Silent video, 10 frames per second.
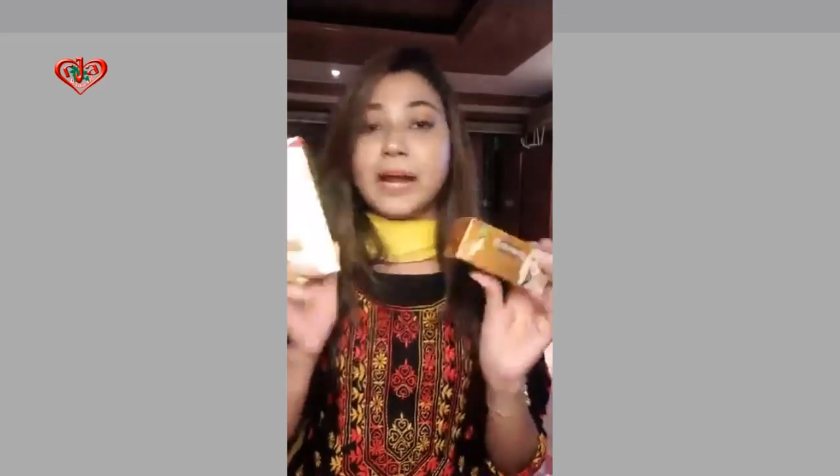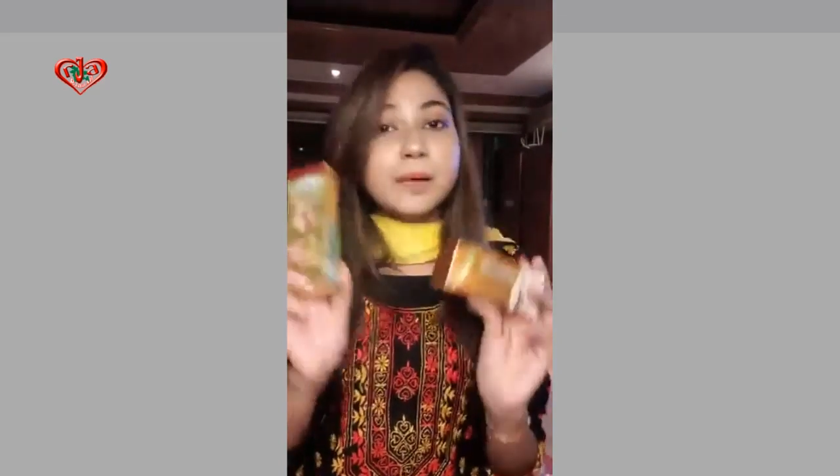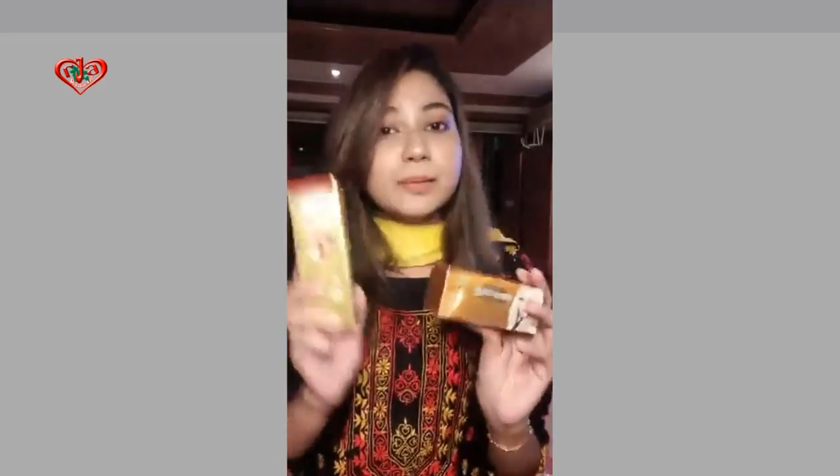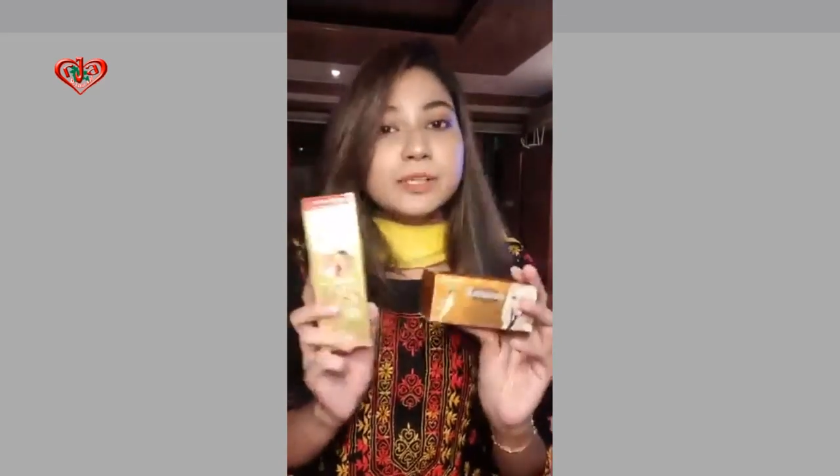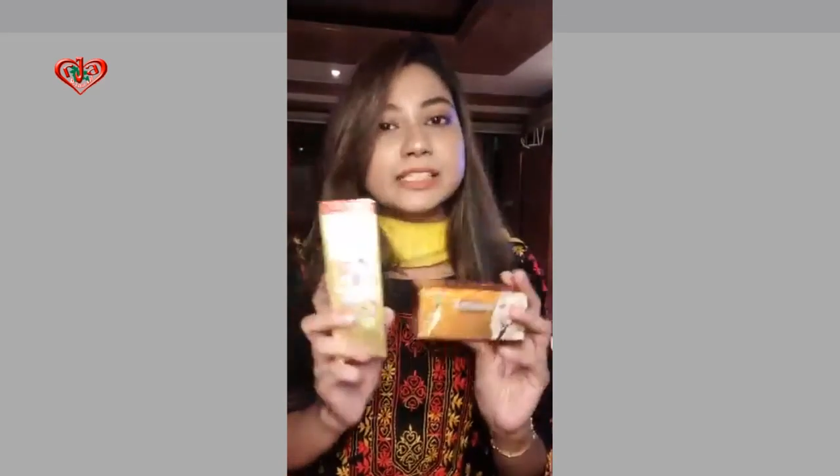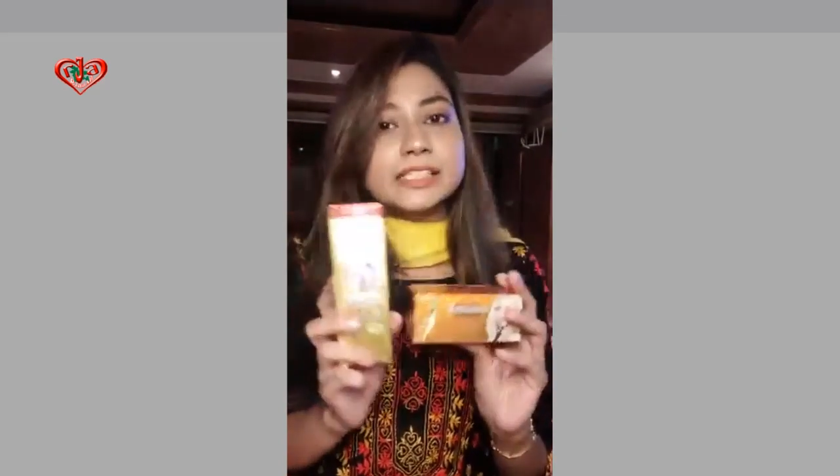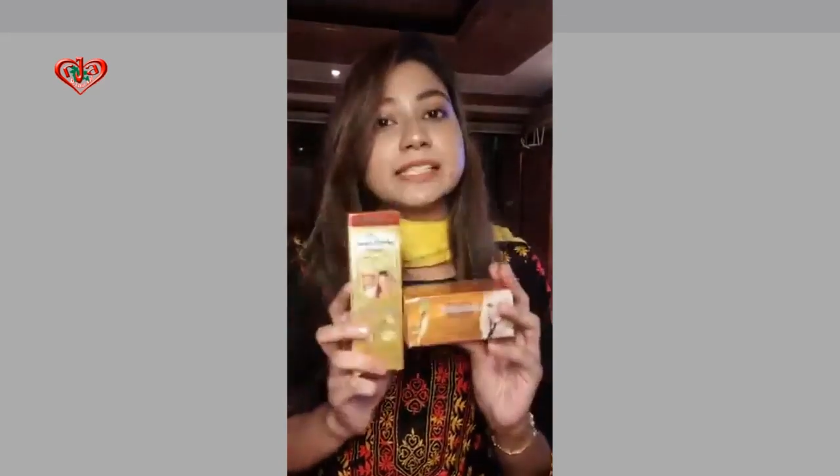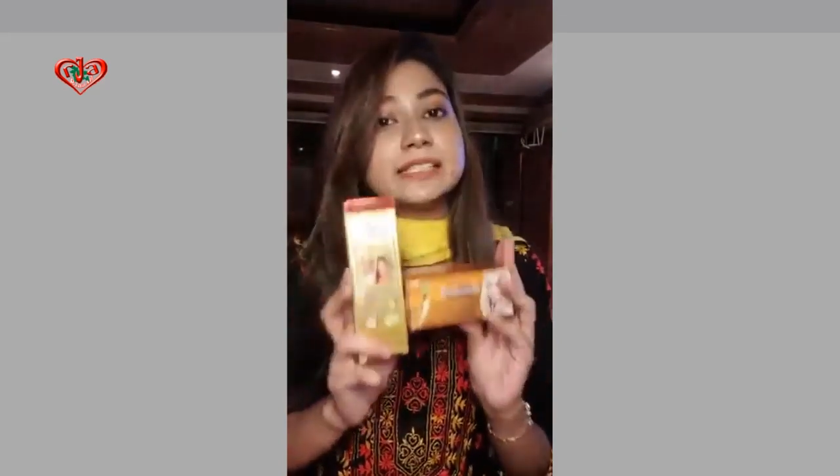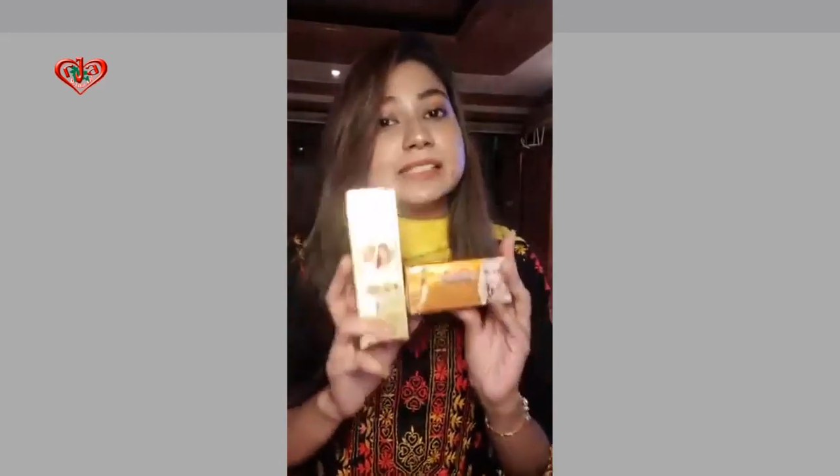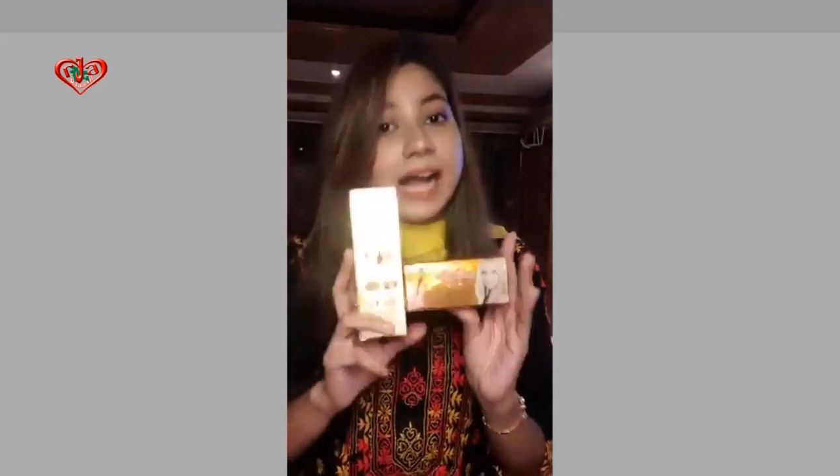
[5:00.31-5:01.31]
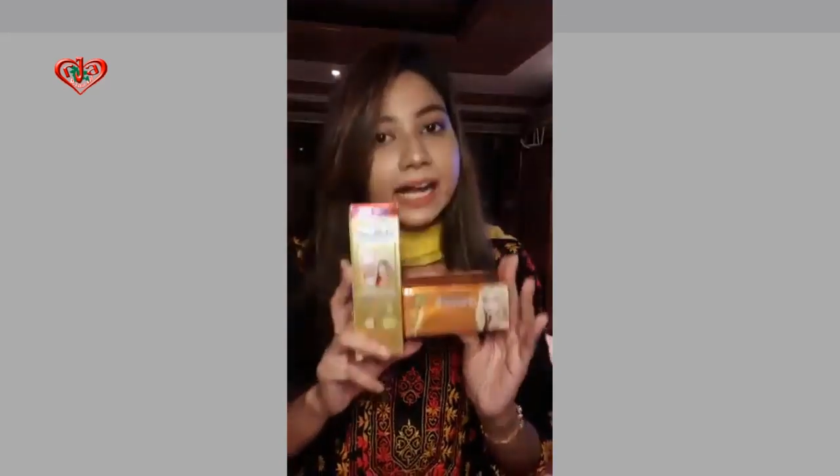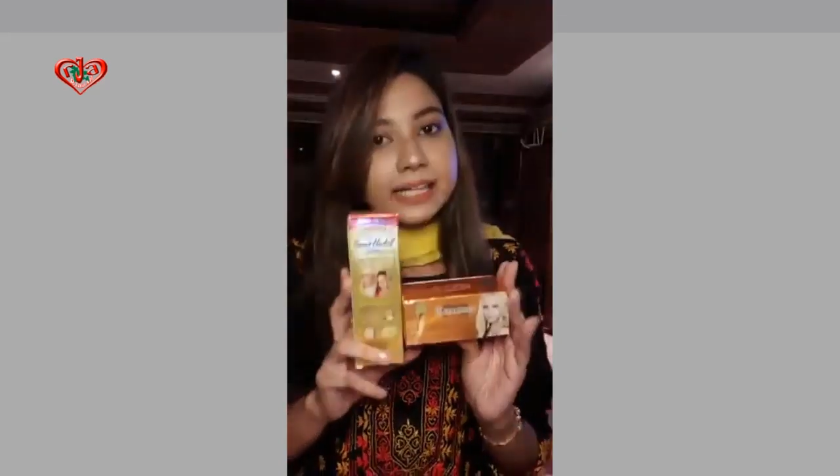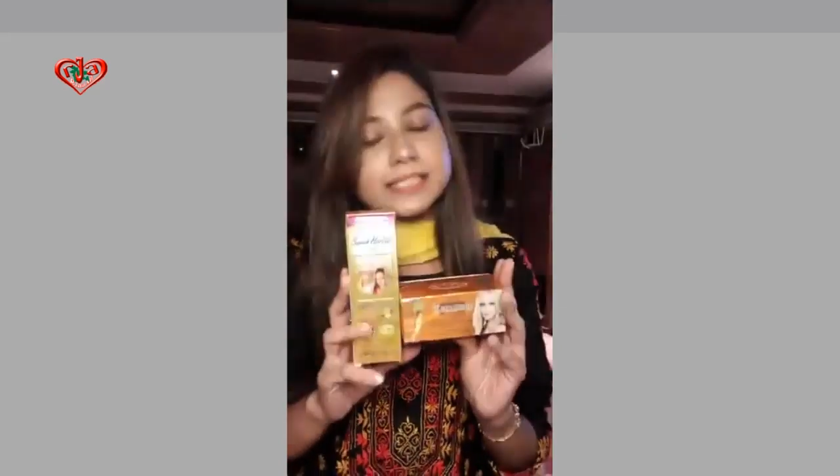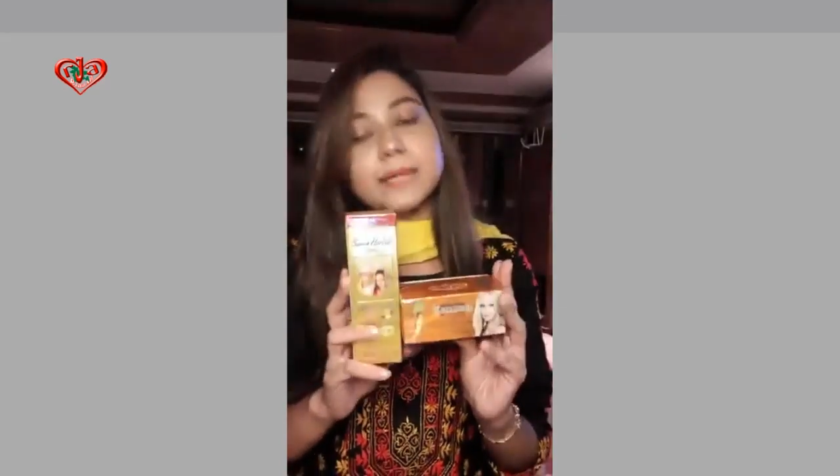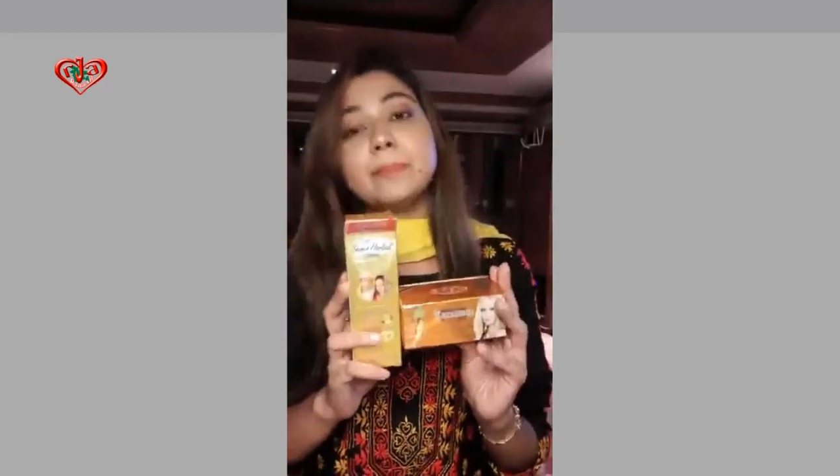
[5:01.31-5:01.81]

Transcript: বারবার বলছি যাদের দাগ আছে